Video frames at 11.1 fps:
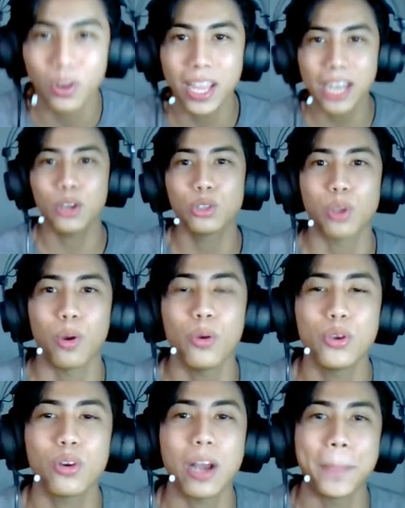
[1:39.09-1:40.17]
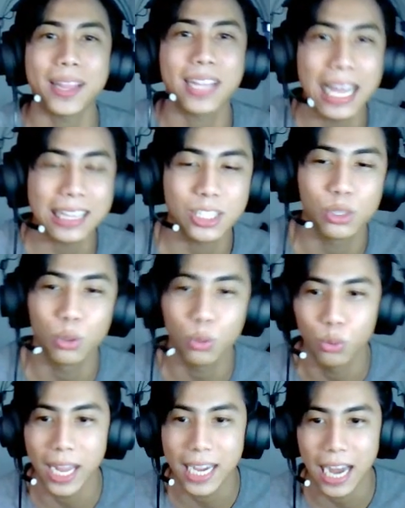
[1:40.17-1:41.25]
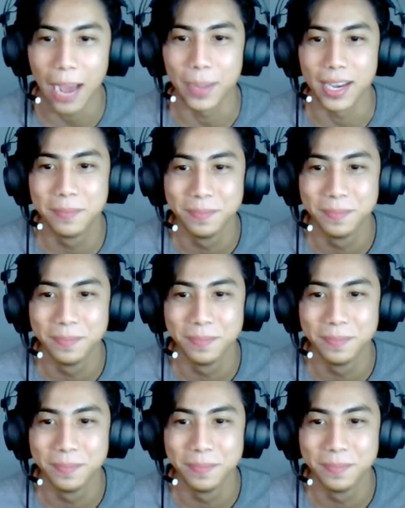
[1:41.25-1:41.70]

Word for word: Ayan ang gusto ko yung kapit gatas yung kulay namin.